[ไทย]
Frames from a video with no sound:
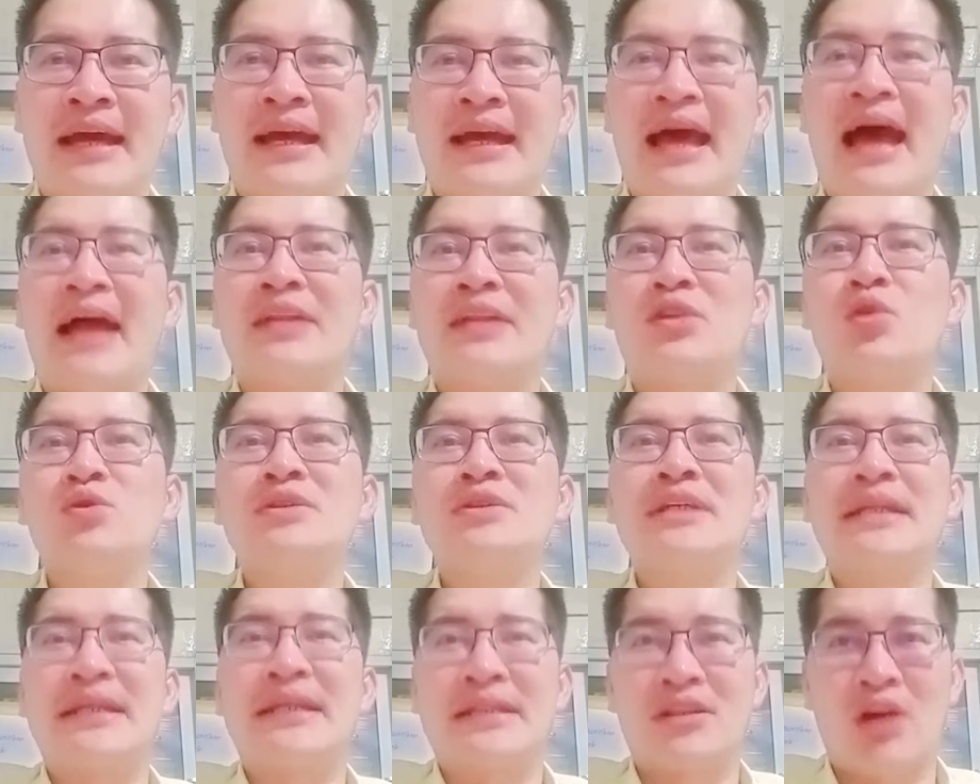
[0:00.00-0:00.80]
การทุจ
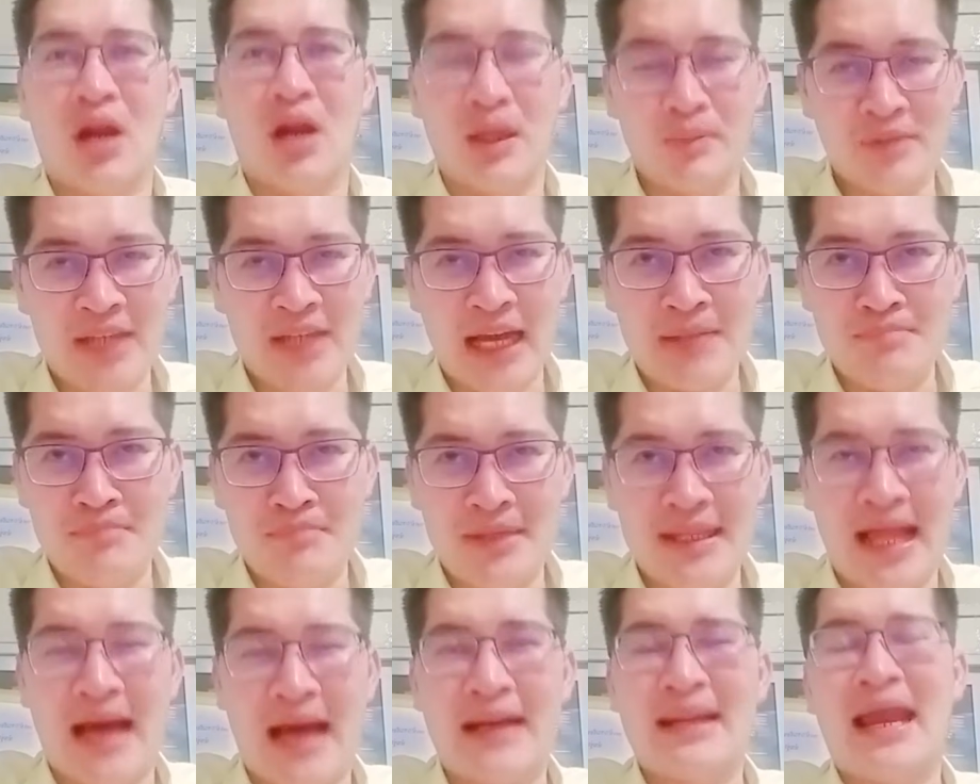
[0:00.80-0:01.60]
ริตคอร์รัปชันมี
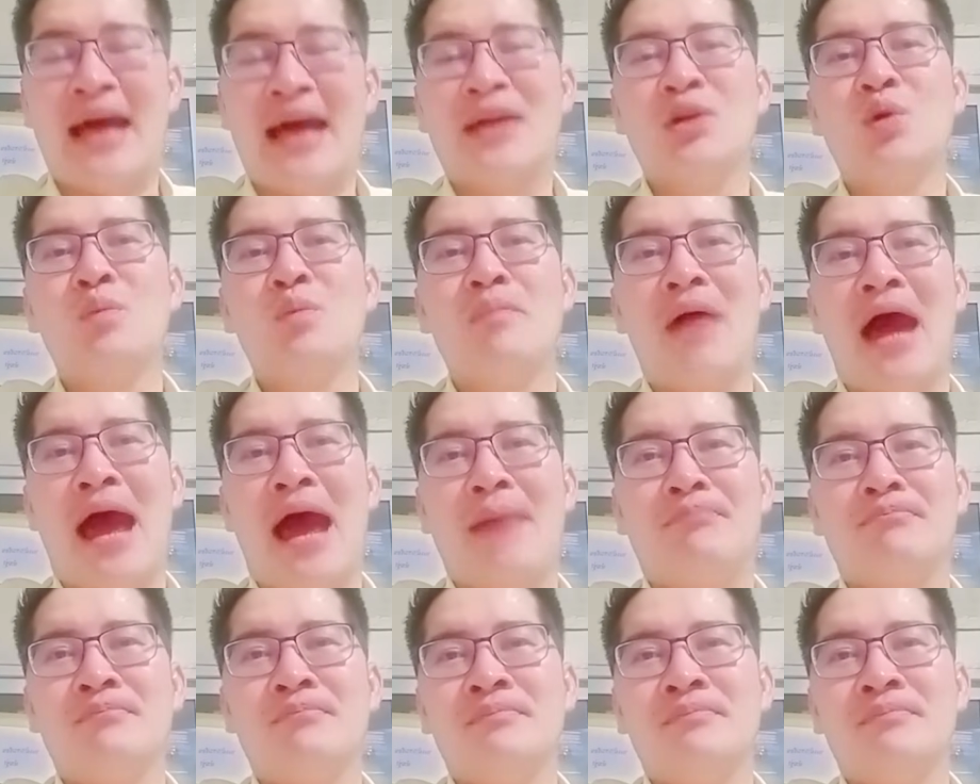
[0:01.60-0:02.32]
หลากหลายรูปแบบ